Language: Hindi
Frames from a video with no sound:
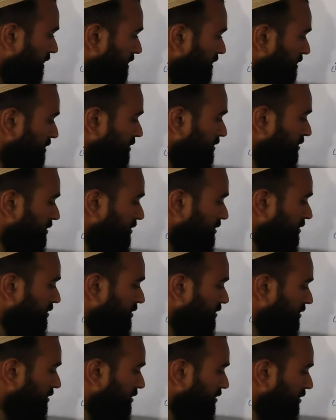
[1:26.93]
है
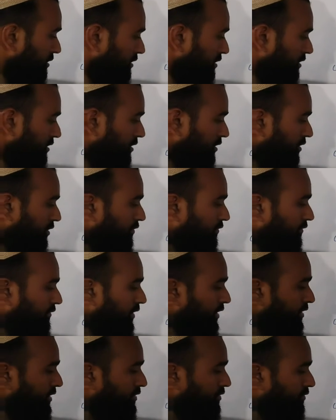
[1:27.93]

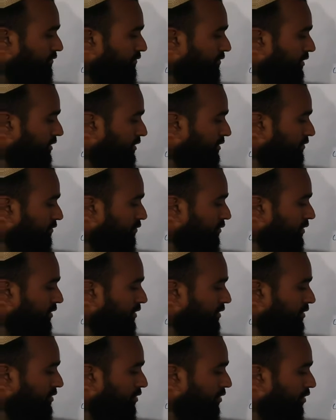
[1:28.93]
वन वन
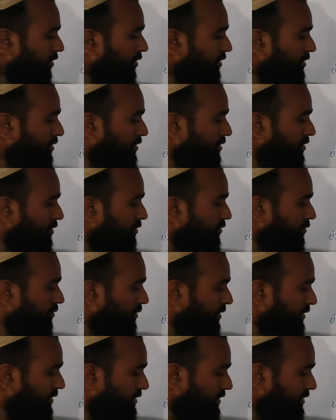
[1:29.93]
वन और वन